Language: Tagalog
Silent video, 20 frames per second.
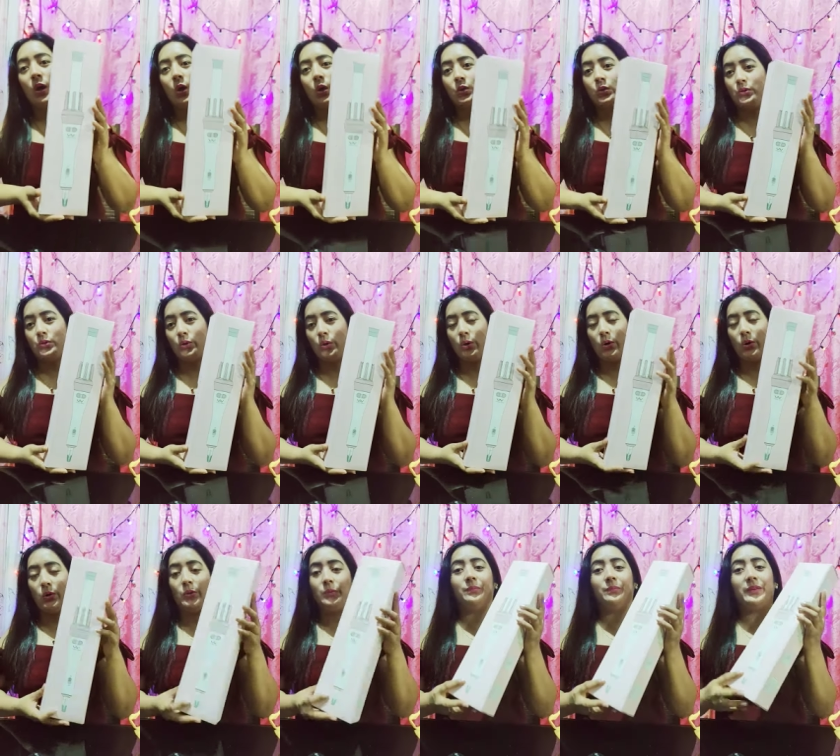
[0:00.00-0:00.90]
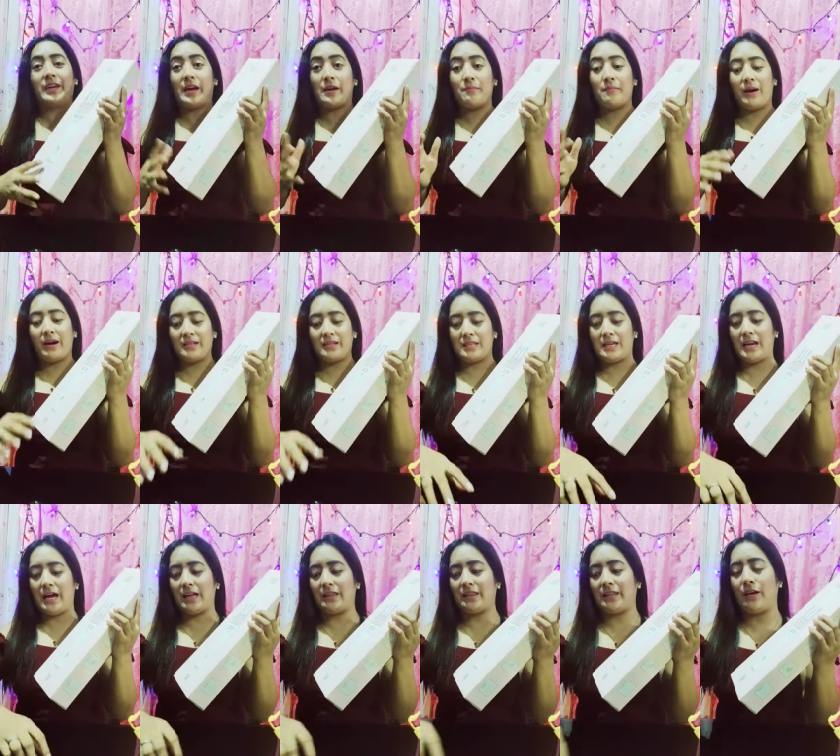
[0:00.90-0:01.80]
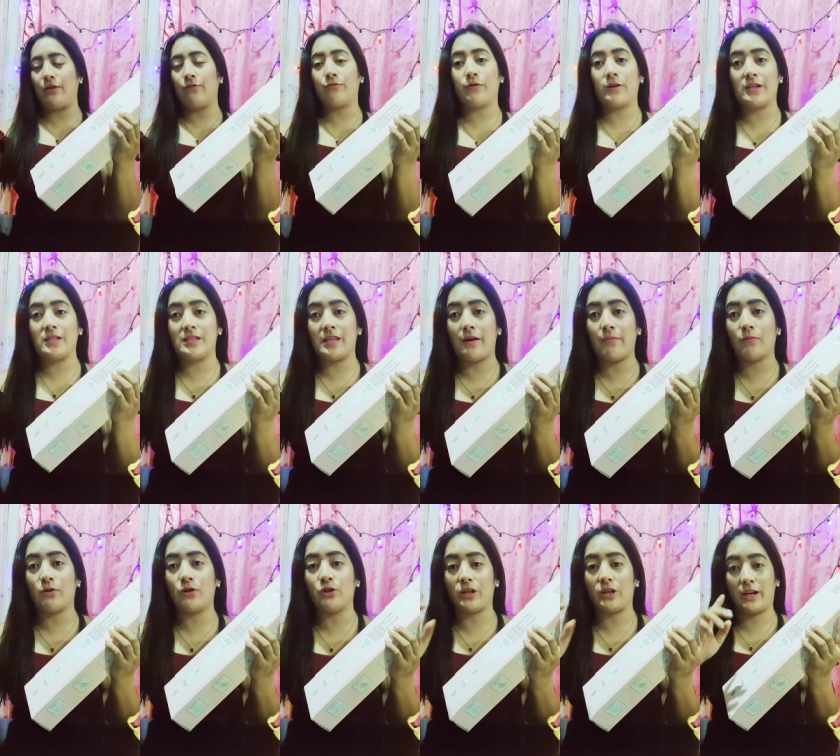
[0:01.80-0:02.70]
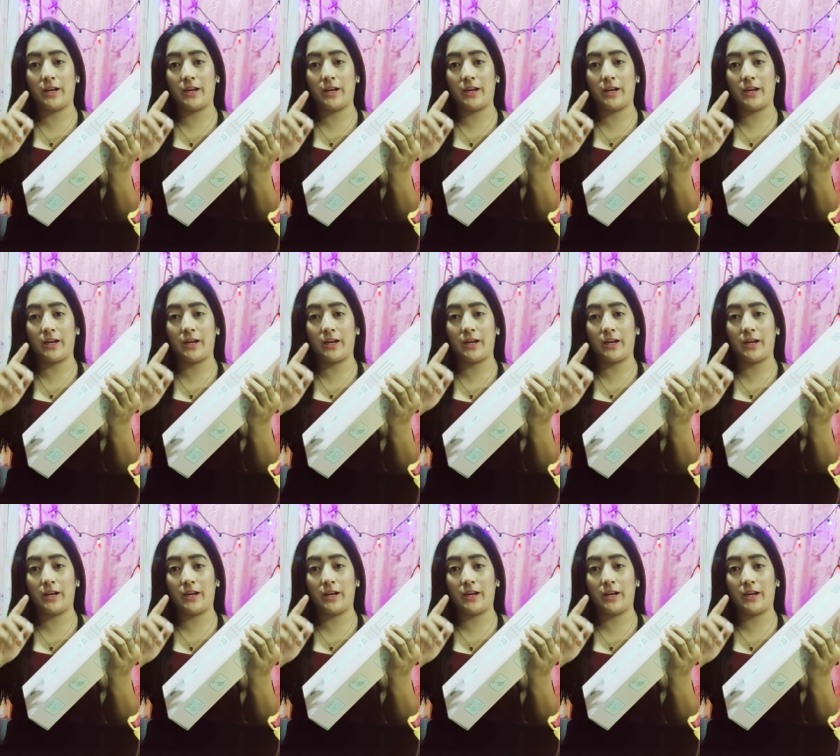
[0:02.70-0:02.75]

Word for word: So, yan, box na natin. First time ko siyang